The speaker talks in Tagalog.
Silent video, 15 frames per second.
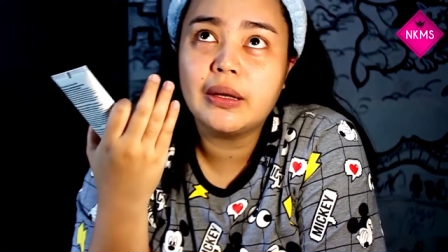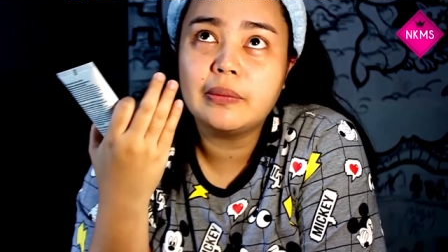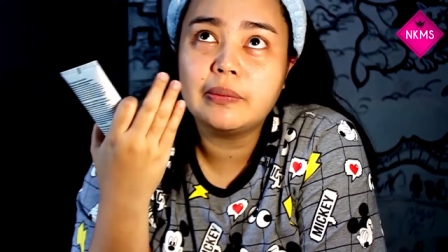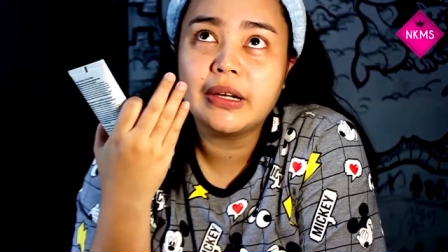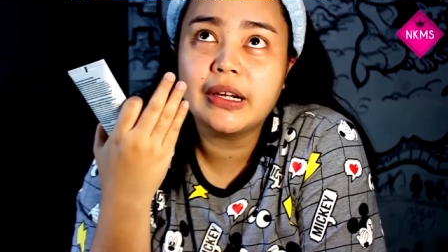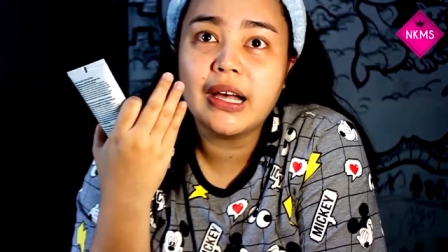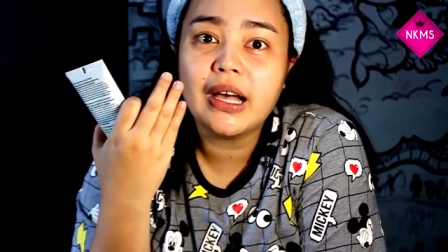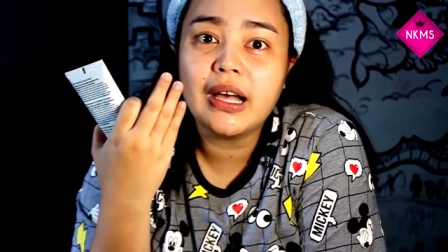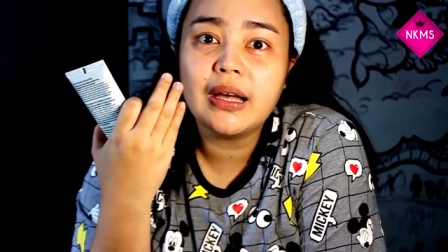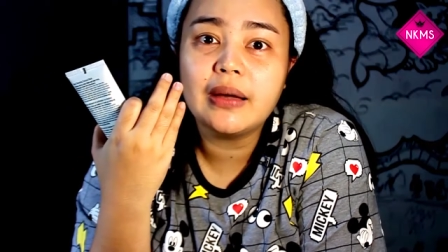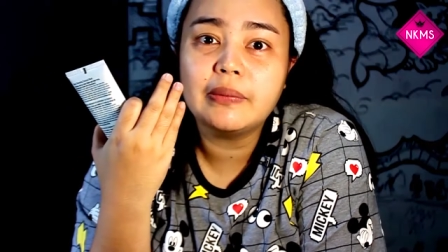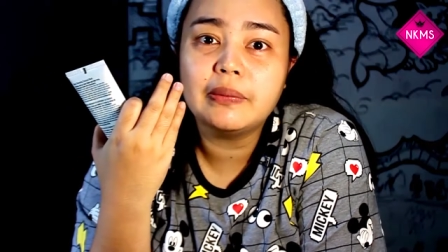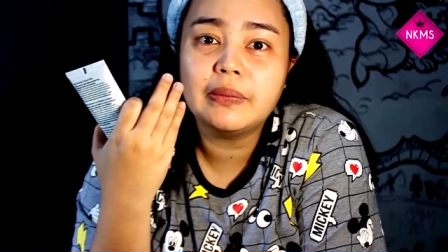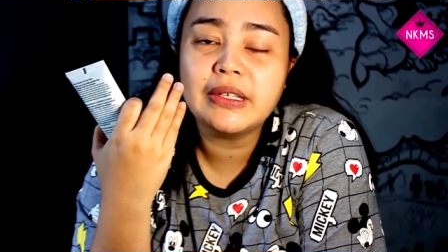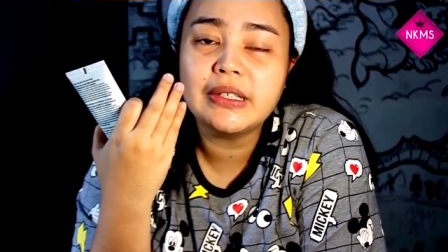
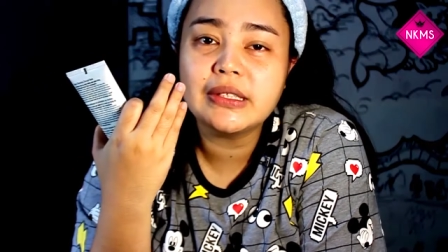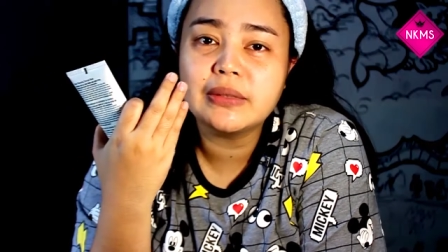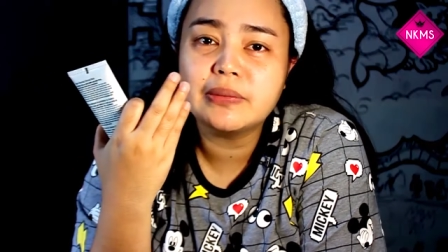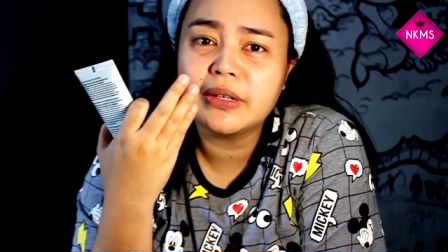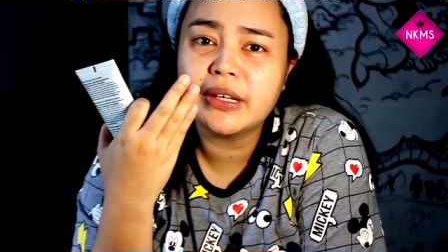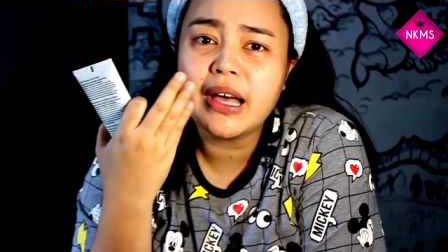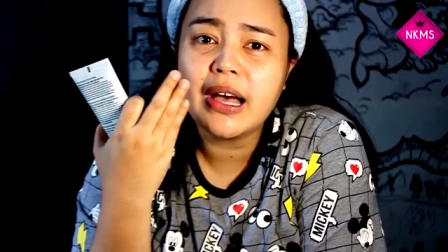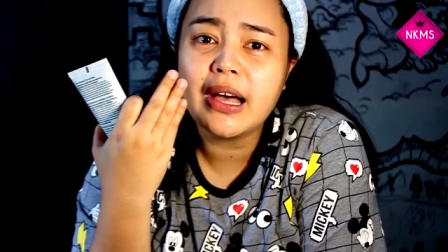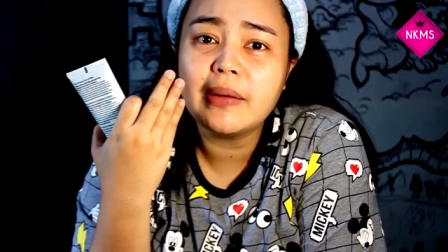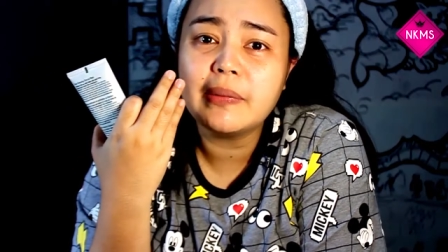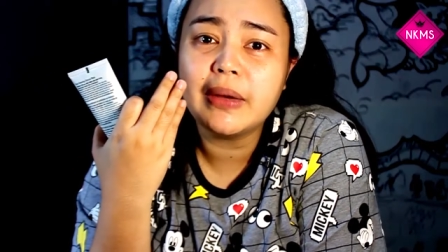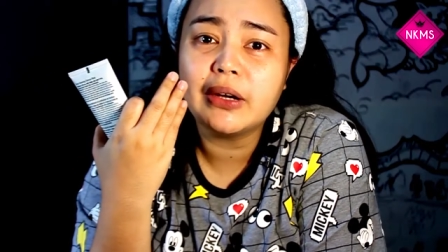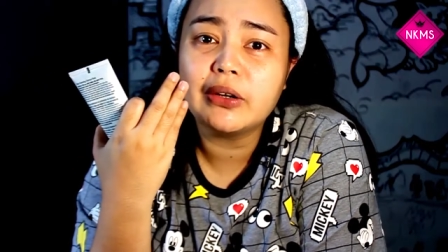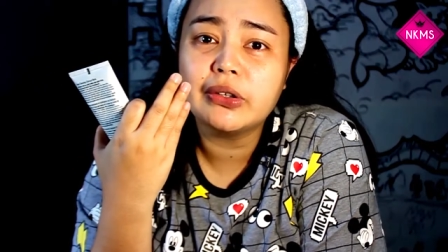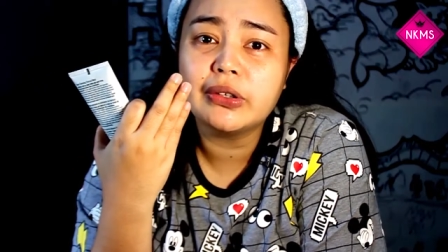magkakambis,
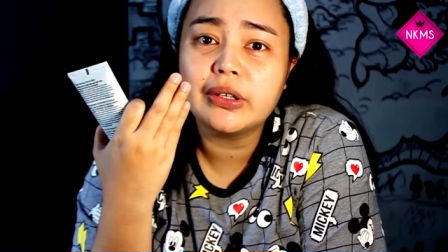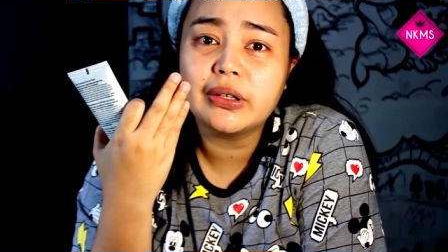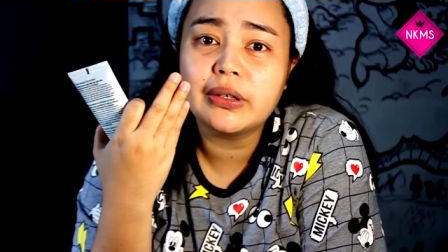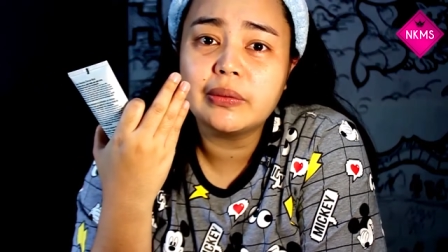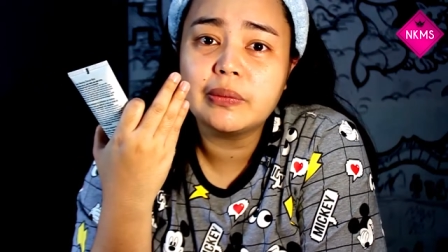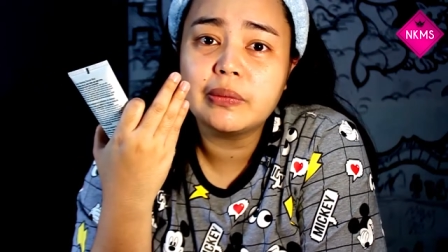magkakameron ng